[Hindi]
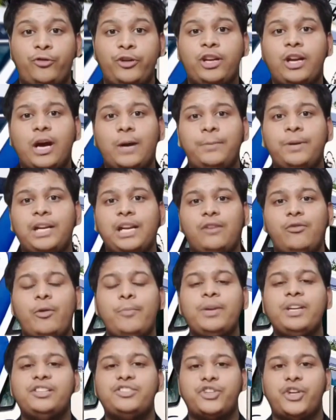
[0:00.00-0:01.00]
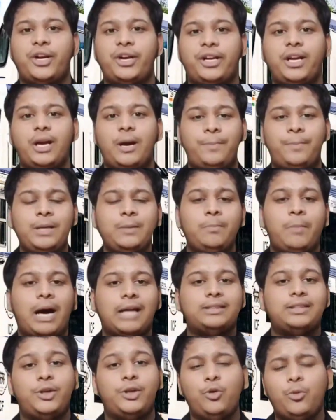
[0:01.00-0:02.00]
तो फिर अब रेलवे मिनिस्टर ने अपनी
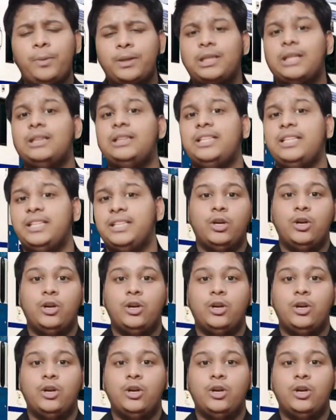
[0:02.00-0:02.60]
बात क्यों बदल